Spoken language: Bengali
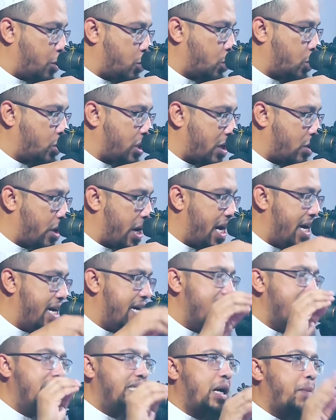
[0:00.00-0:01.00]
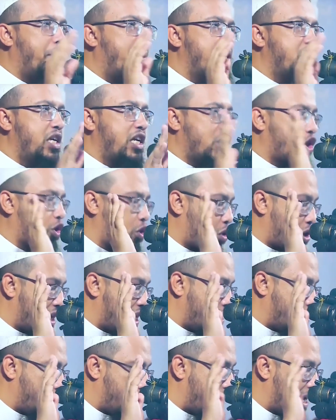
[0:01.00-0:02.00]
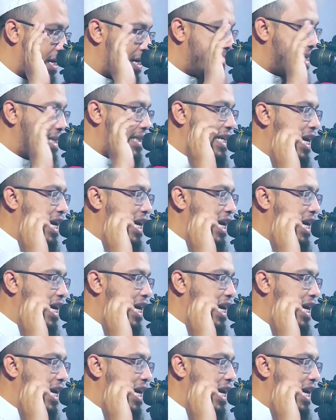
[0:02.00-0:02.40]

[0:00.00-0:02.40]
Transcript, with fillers: আল্লাহ প্রশংসা করা যা পাইছে এটা শকর আদায় করা